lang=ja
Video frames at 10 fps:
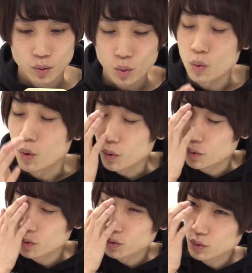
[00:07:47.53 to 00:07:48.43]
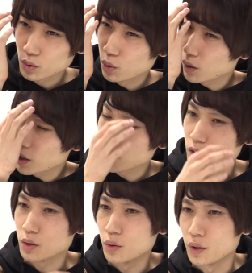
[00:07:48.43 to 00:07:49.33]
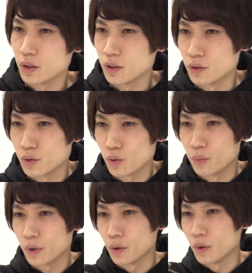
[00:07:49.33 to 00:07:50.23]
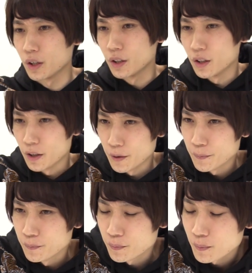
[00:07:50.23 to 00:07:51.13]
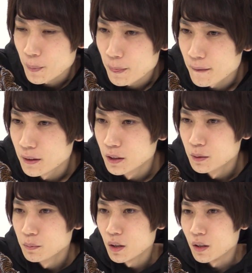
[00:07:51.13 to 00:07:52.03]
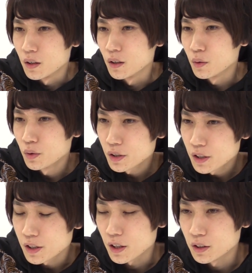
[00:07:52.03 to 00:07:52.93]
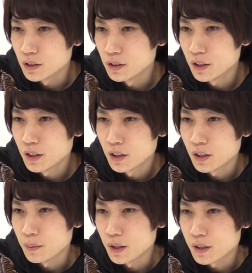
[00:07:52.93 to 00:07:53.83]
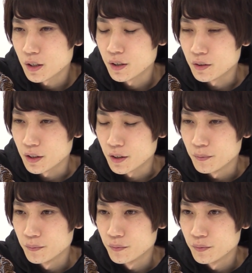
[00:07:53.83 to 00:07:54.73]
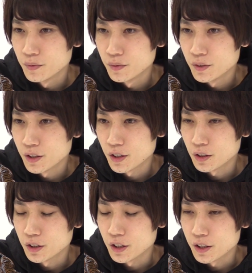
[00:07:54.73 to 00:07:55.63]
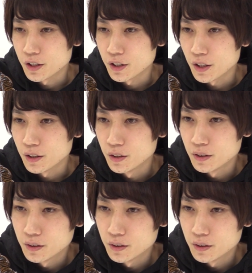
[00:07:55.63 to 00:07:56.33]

こここっからがすごい友情コンボ弱いんでまあこのステージは殴りが倍率入るんでね殴りでいいですね